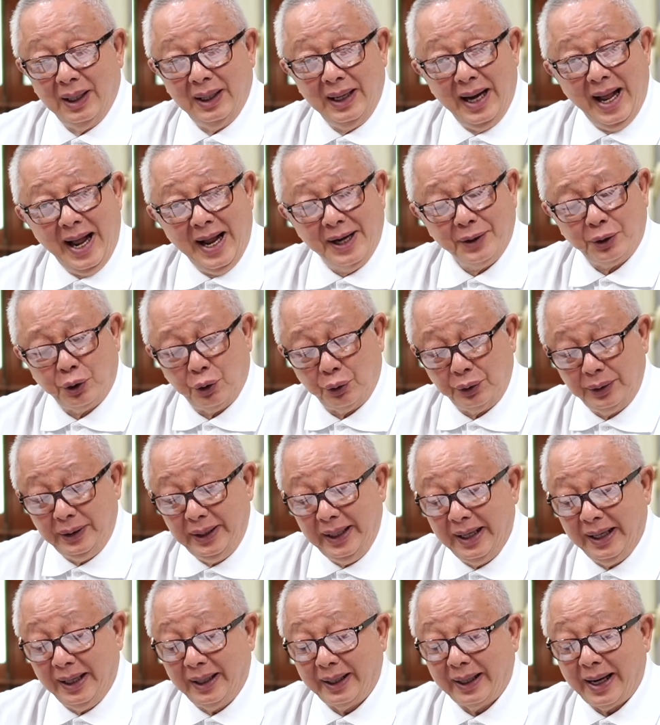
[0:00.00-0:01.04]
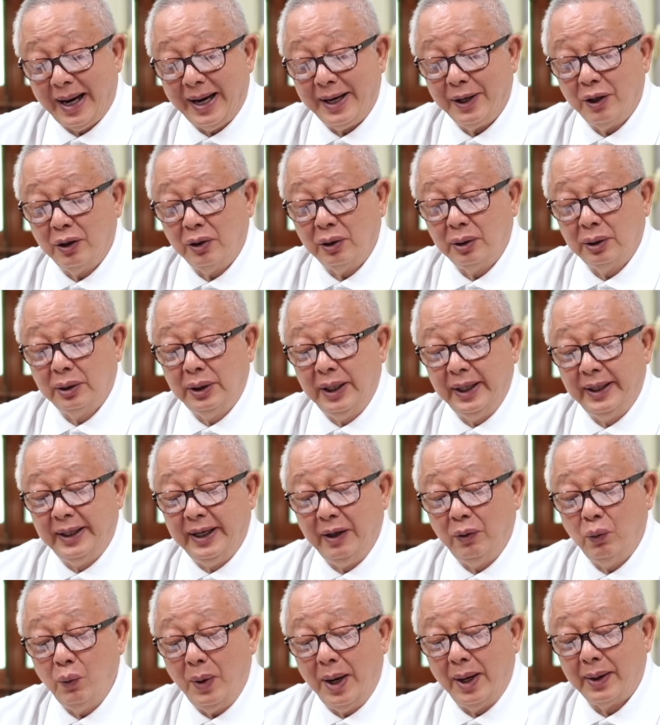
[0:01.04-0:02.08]
ล่าสุดที่ใครที่
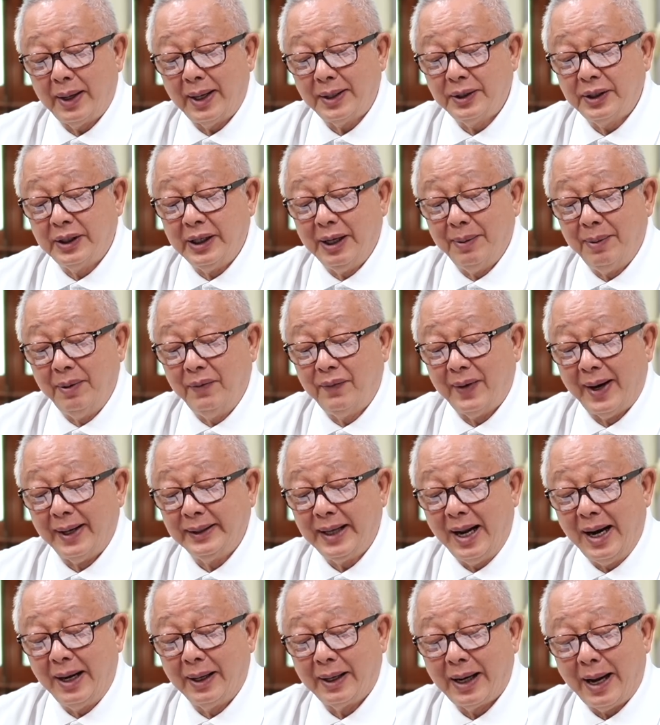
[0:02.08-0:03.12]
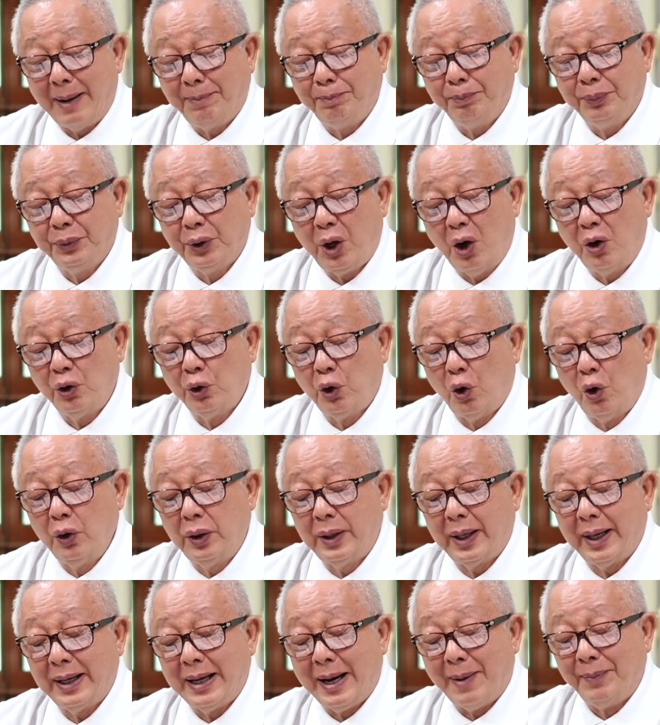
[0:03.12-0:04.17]
คิดว่ารัสเซียเป็นฝ่ายตั้งรับต้องโดน
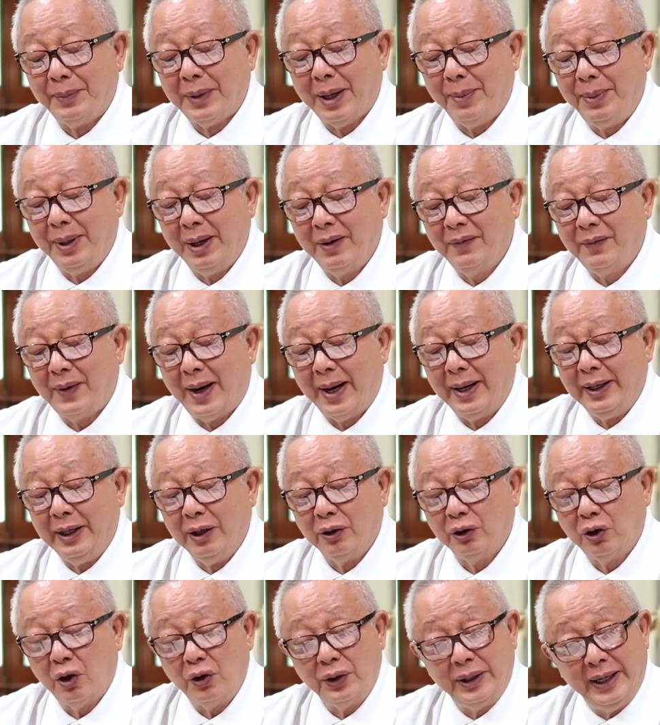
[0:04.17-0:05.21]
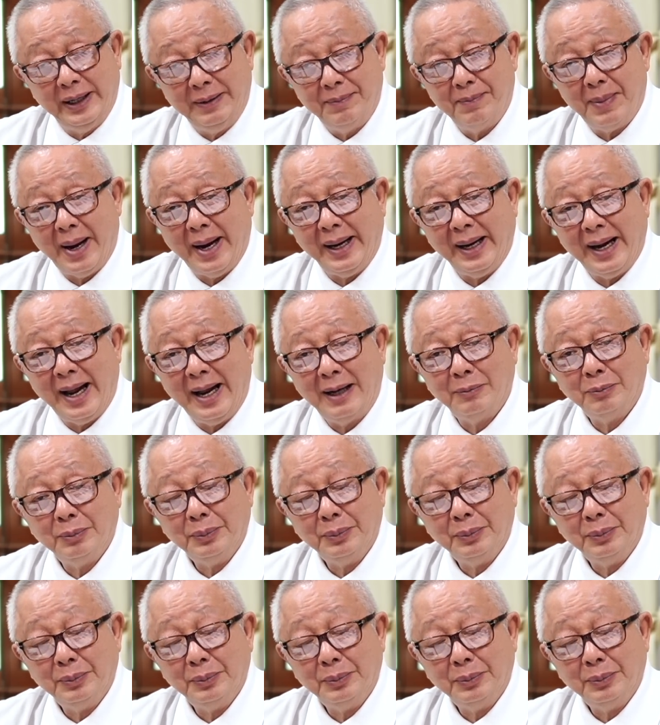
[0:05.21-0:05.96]
กระหน่ำแต่เพียงฝ่ายเดียวต้องคิดใหม่ละ